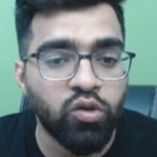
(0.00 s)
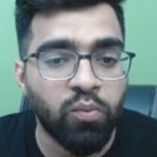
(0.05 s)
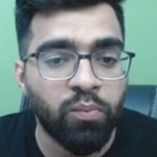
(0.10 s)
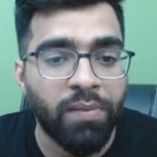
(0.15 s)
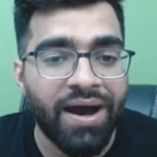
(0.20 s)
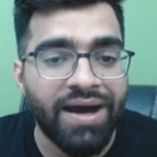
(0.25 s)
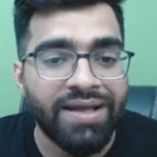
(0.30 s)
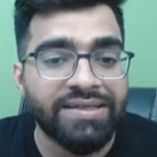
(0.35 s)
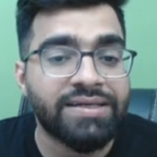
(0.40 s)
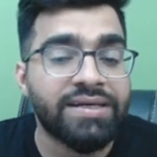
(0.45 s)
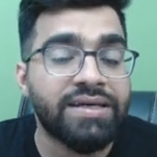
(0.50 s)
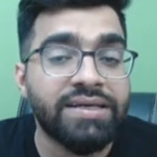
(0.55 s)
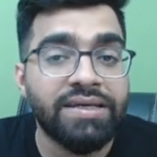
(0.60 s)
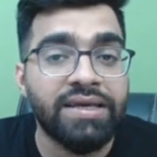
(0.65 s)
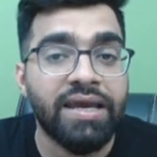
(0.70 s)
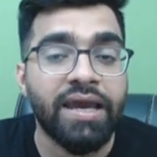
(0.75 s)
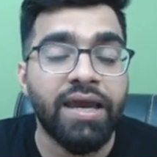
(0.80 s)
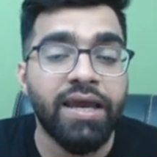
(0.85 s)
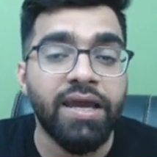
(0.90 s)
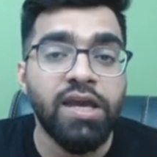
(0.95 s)
जो बात कही
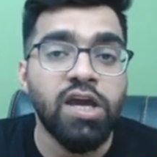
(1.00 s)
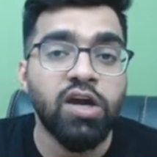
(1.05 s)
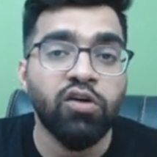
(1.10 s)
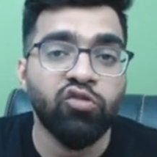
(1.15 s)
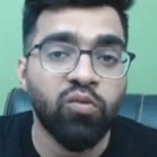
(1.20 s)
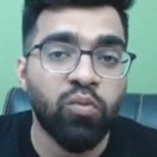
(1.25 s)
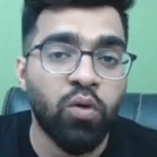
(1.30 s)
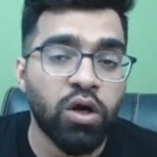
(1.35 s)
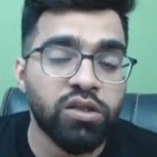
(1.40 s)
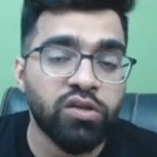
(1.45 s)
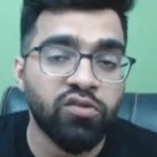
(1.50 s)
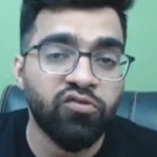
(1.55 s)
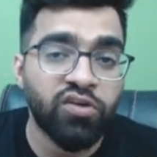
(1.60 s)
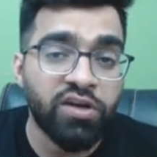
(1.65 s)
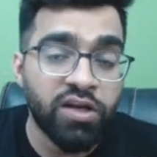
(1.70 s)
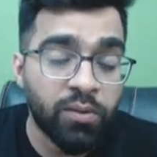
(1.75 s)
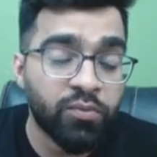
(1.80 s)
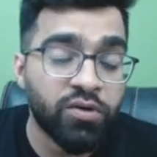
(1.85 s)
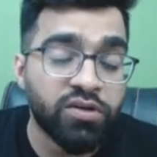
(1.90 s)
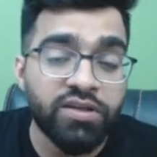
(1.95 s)
है वो बहुत
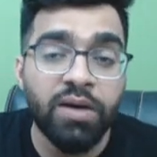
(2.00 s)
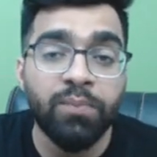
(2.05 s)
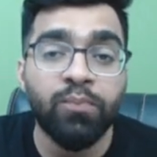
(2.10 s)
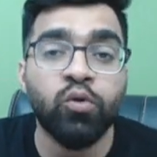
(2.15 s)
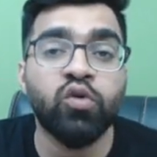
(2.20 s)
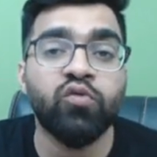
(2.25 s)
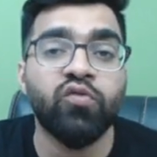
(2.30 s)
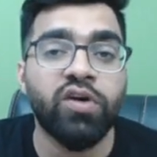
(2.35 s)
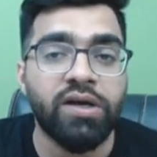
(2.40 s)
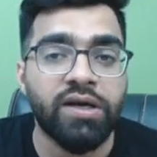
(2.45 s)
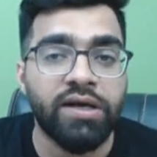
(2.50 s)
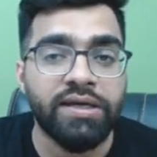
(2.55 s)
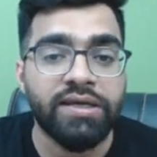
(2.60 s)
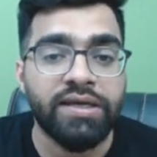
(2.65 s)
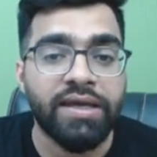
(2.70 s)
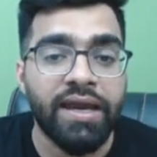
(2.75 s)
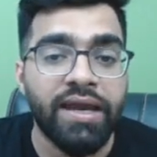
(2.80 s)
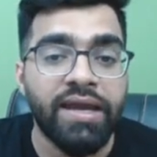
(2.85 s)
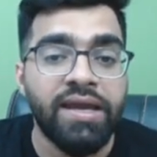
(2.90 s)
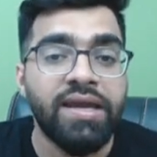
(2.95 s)
विनम्रतापूर्वक कही
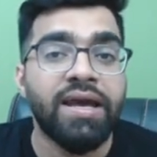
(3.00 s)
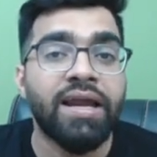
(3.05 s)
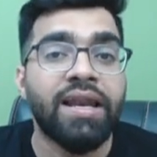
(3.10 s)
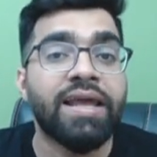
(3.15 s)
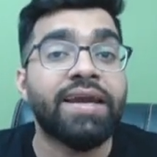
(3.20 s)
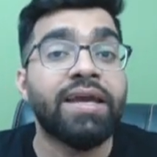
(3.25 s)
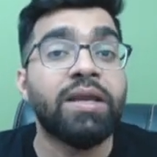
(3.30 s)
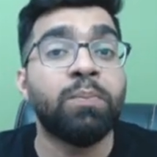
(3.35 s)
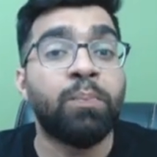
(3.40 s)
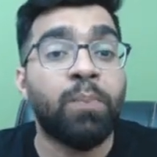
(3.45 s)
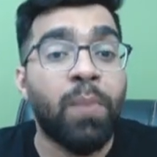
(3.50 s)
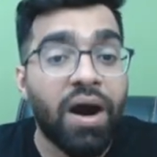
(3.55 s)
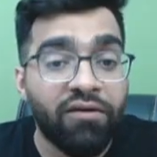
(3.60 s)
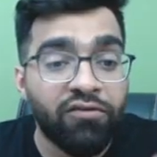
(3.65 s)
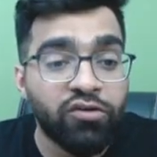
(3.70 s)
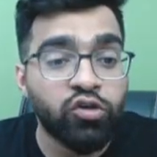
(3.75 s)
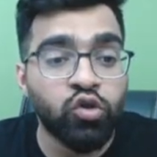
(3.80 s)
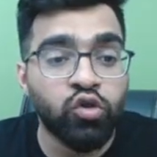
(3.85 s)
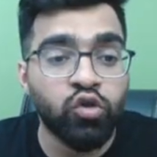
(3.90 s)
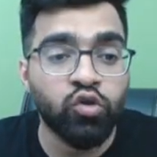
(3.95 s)
है लेकिन
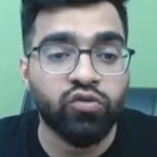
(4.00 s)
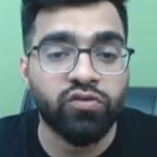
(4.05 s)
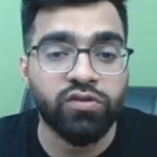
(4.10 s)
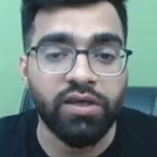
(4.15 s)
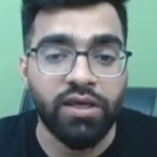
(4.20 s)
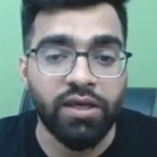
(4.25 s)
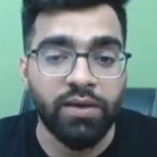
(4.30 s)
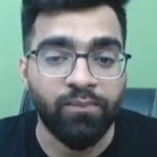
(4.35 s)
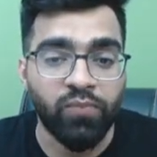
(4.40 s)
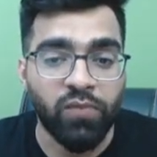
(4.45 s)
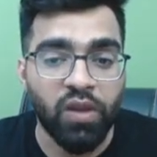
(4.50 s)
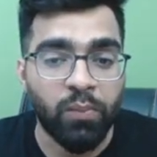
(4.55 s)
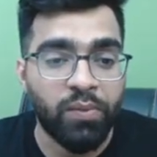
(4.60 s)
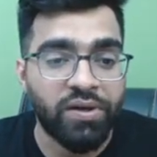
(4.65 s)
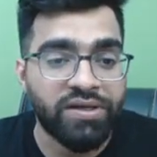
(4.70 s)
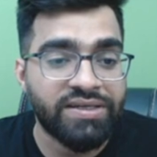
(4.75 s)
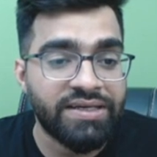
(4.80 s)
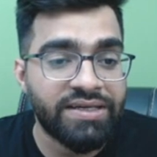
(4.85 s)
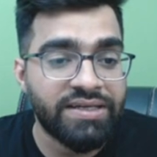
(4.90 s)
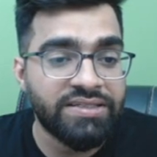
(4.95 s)
बावजूद उसके
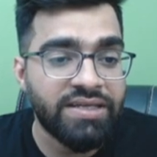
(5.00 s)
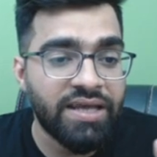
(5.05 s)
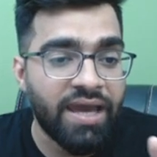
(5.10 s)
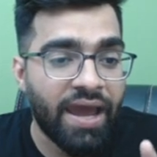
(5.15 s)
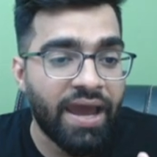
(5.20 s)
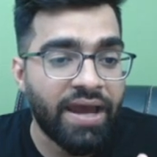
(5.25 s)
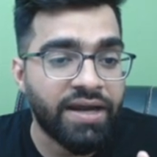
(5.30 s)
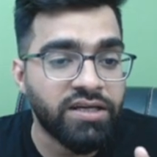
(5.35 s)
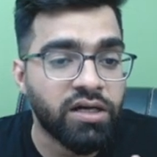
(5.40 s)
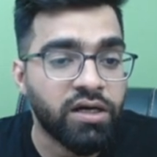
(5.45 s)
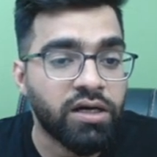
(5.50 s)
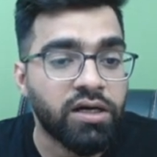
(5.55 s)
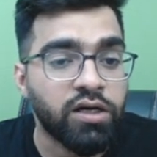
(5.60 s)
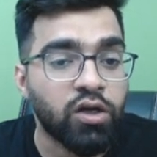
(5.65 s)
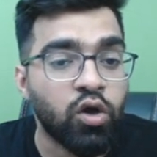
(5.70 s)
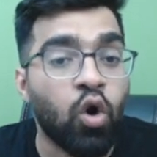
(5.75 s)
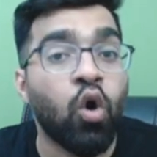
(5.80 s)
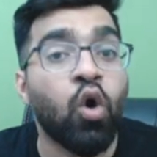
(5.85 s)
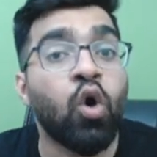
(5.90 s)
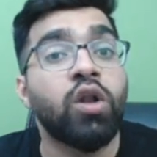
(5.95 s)
बट इट हैड हर्ट
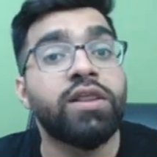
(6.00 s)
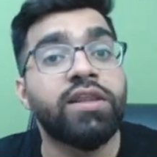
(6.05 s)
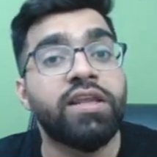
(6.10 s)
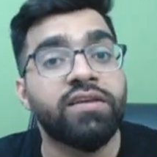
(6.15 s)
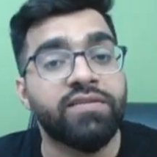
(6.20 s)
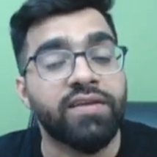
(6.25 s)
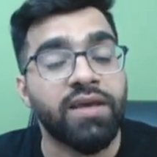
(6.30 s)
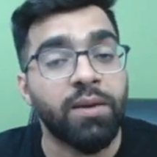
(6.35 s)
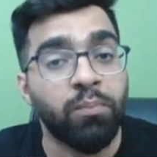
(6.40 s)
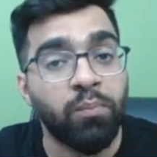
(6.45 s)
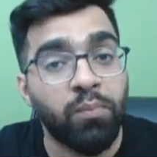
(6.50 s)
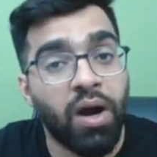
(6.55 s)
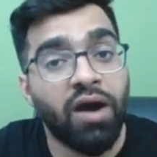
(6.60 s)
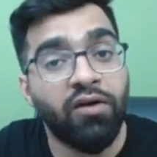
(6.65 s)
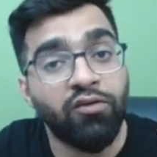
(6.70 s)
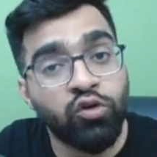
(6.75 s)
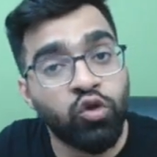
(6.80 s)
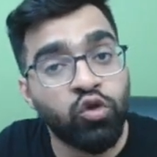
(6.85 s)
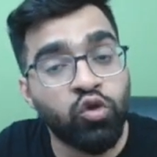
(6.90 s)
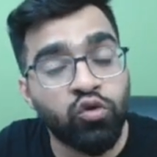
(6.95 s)
ऑल द सेम
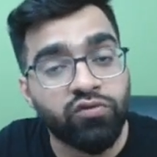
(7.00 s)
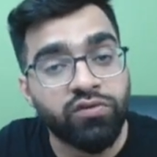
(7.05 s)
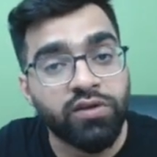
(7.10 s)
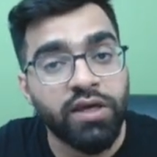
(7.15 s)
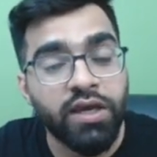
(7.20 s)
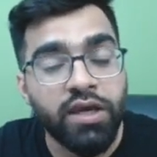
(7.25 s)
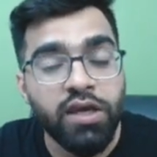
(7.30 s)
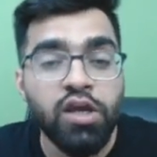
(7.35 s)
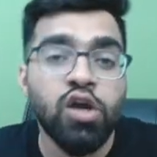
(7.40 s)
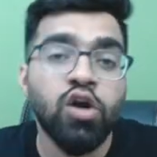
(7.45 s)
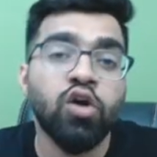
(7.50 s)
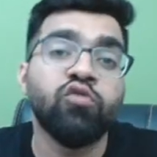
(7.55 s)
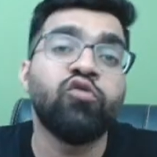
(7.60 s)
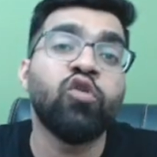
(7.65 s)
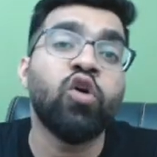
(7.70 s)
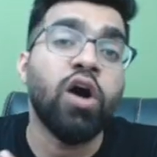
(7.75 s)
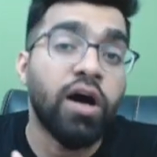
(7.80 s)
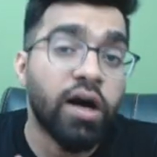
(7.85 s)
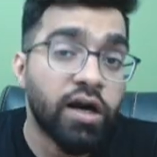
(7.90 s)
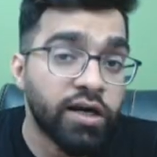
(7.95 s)
बावजूद उसके
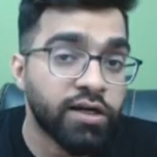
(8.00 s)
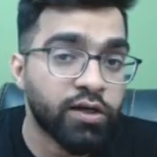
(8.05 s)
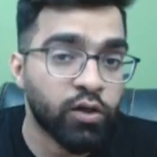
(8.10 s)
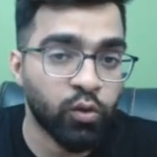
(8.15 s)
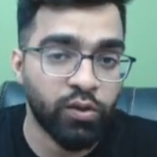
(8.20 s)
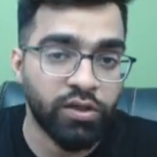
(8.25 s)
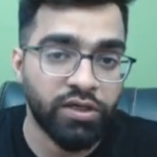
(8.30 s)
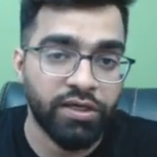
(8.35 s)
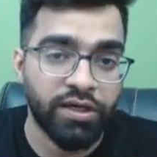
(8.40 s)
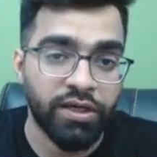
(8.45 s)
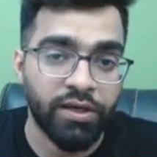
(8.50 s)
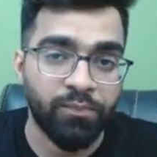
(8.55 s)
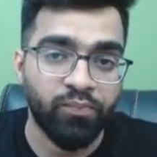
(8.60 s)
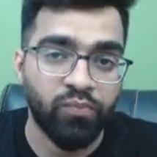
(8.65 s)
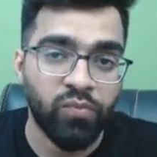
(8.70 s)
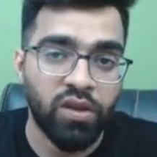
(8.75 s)
वो हर्ट हुई है